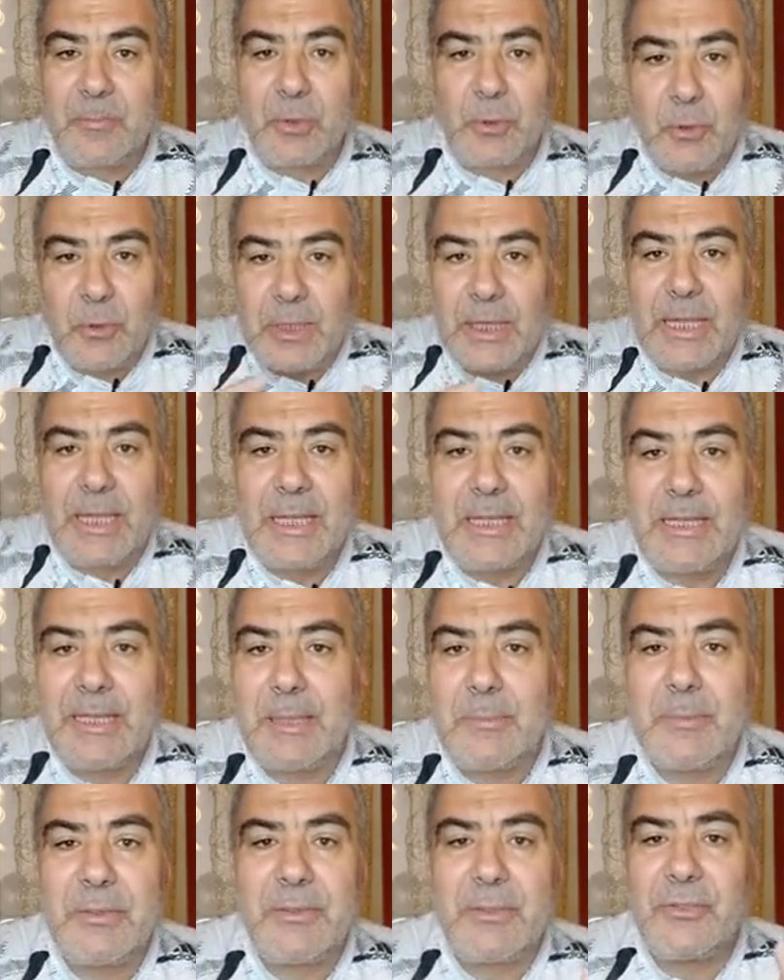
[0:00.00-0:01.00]
كل
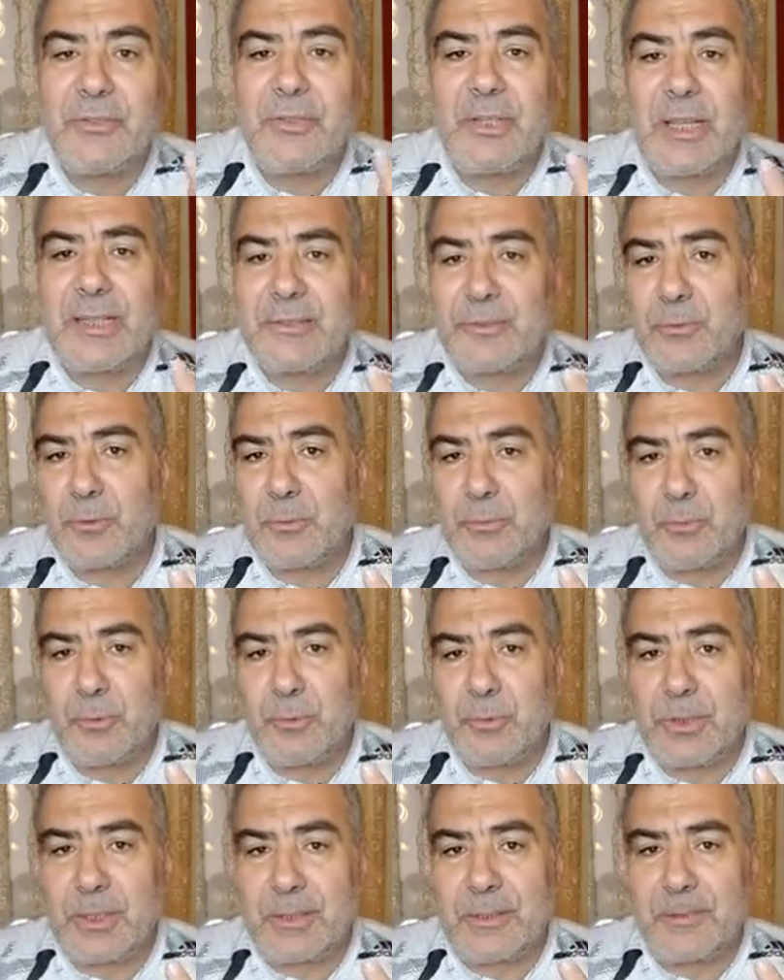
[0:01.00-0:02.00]
خلية مثل جهاز
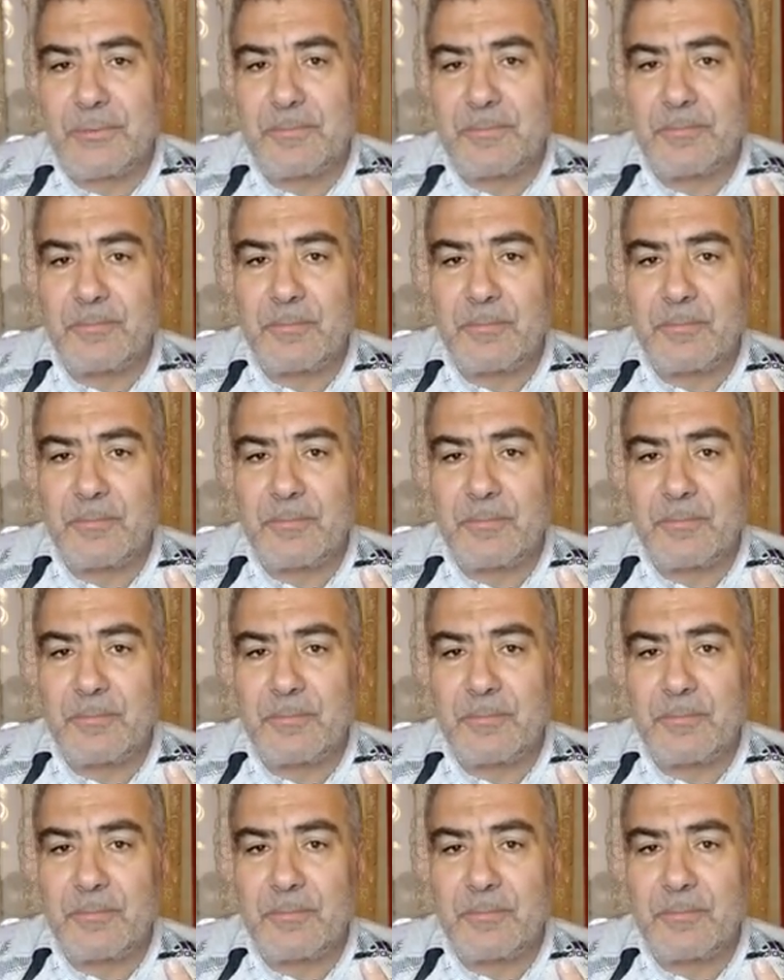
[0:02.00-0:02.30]
كمبيوتر